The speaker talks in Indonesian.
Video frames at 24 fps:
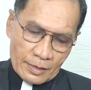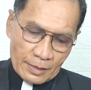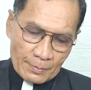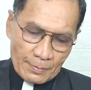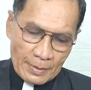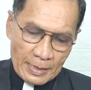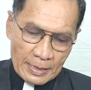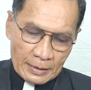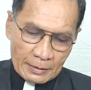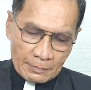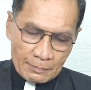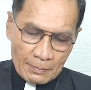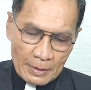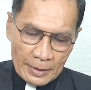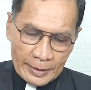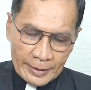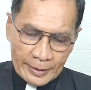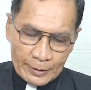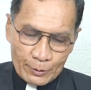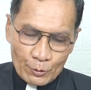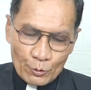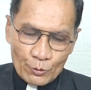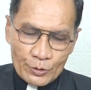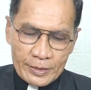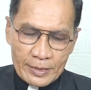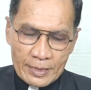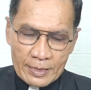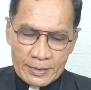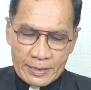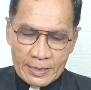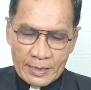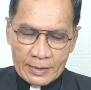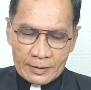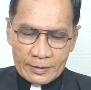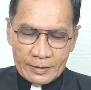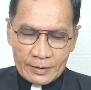Jemaat Makedonia
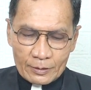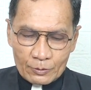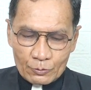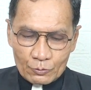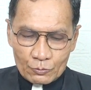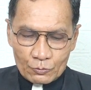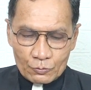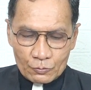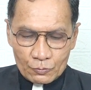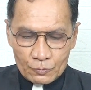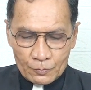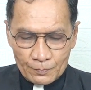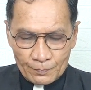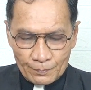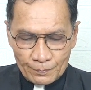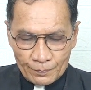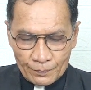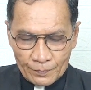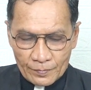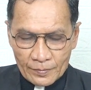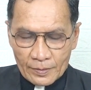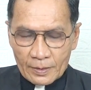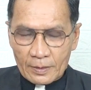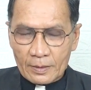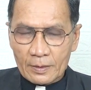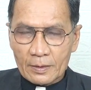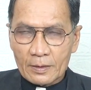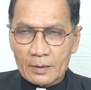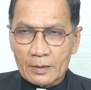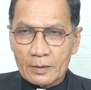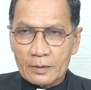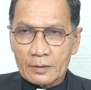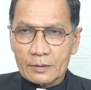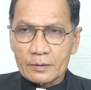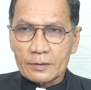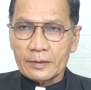saat itu
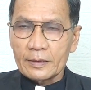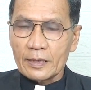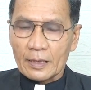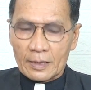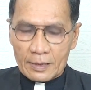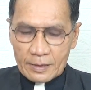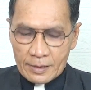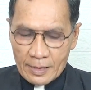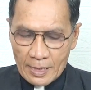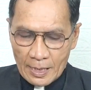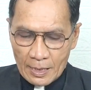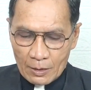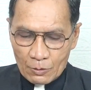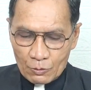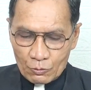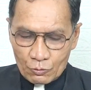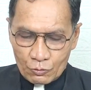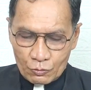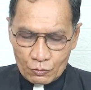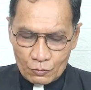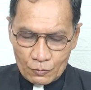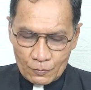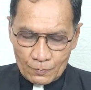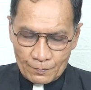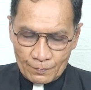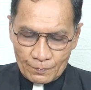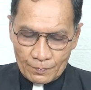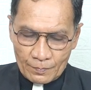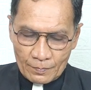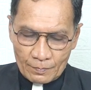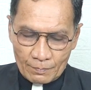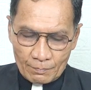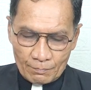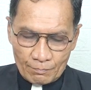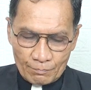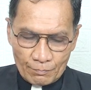tidak jauh
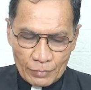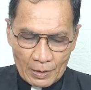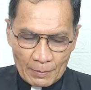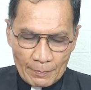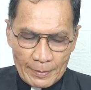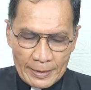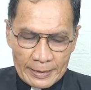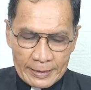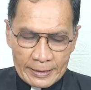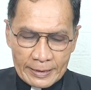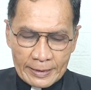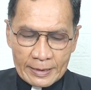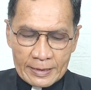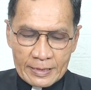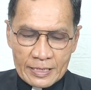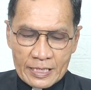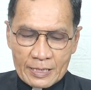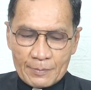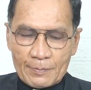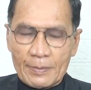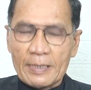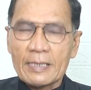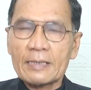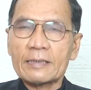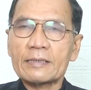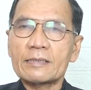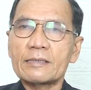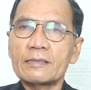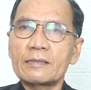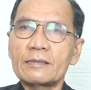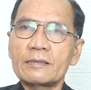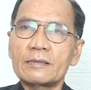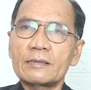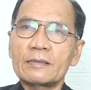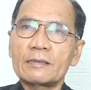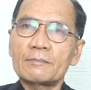berbeda dengan jemaat
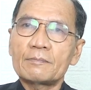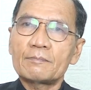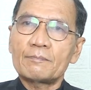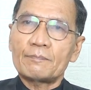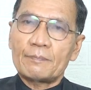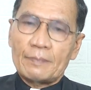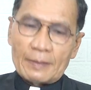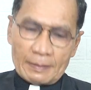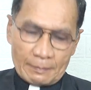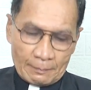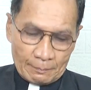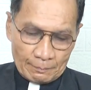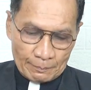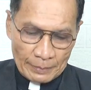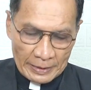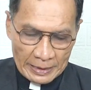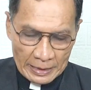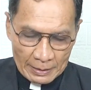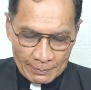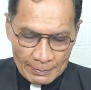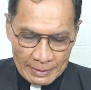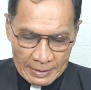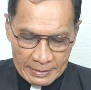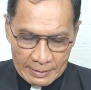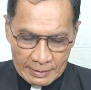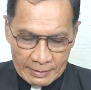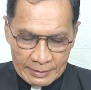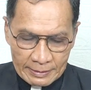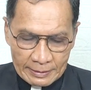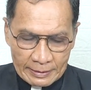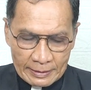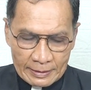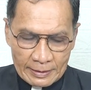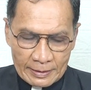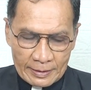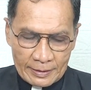pada masa
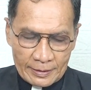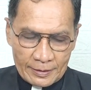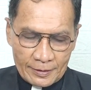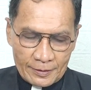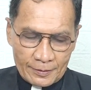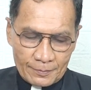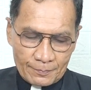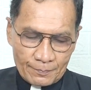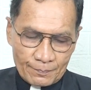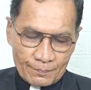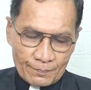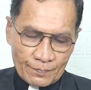sekarang ini.